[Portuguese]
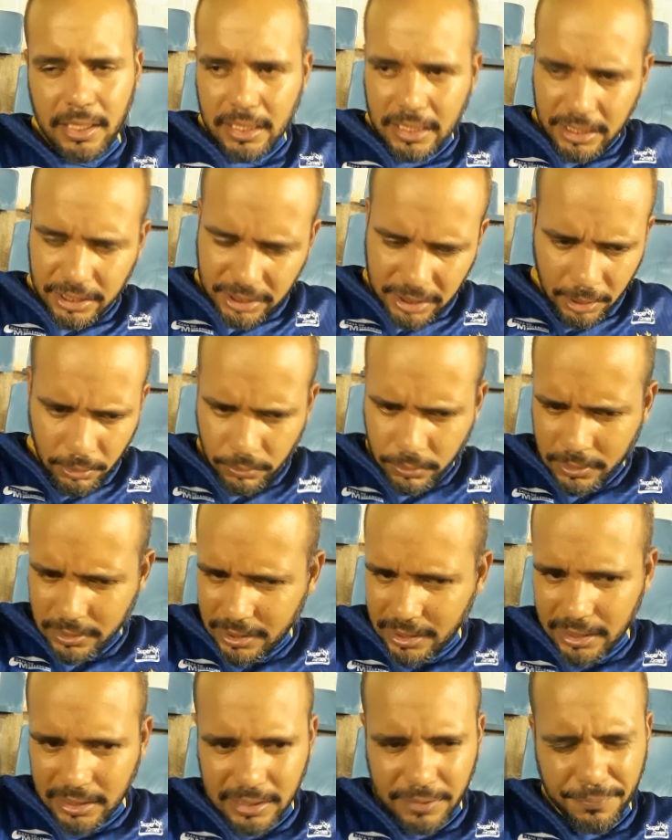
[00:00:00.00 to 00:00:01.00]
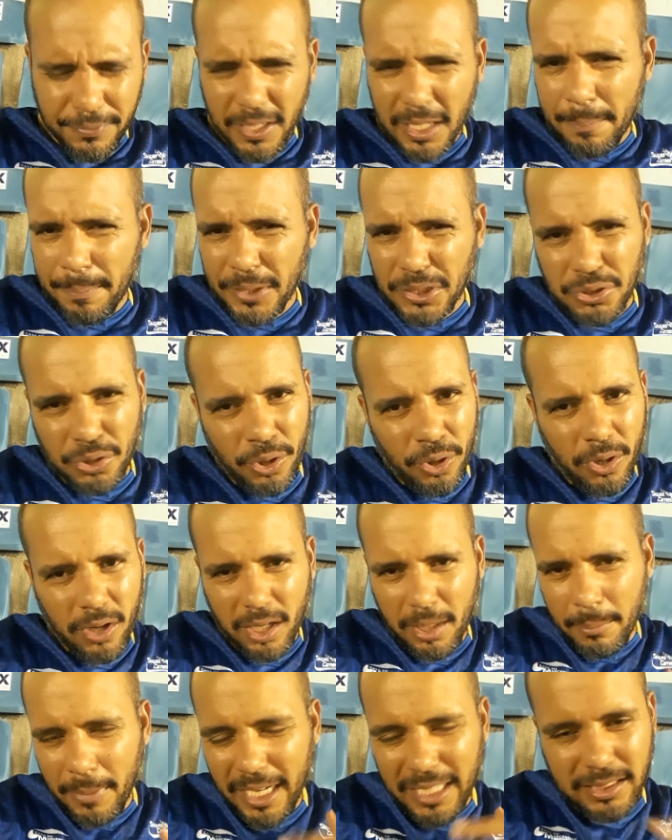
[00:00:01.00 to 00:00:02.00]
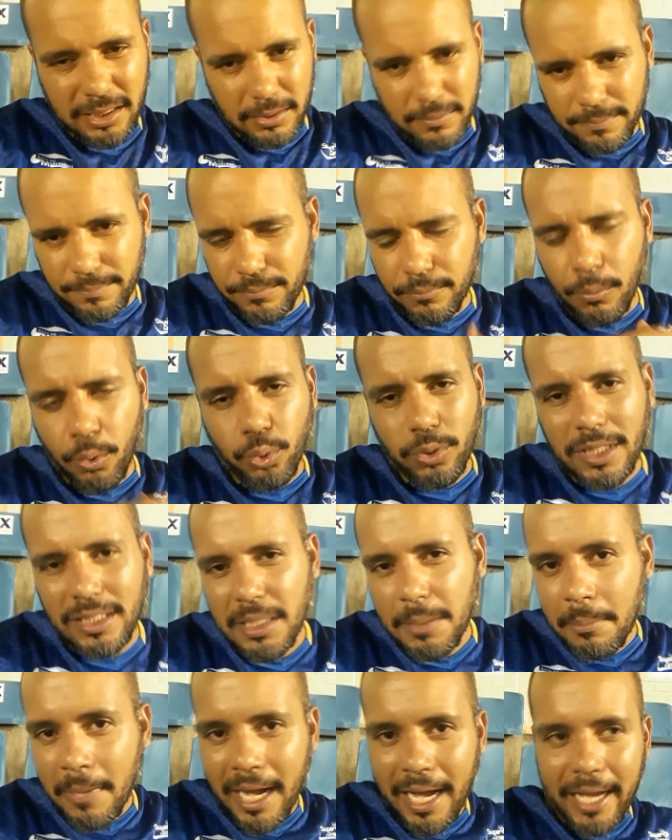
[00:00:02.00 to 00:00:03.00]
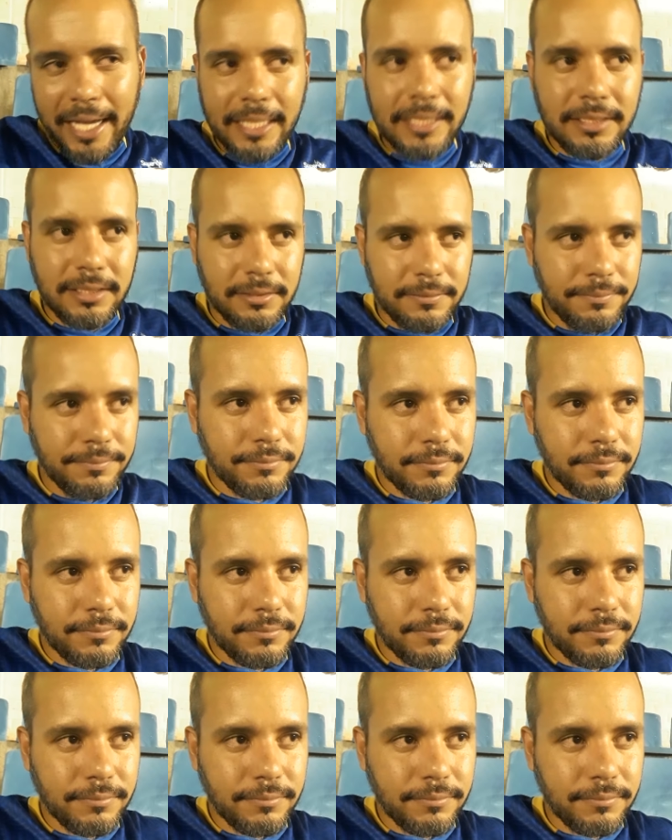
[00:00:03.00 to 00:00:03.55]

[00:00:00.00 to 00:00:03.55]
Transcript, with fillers: estilo que de Felipe joga, mas muda demais.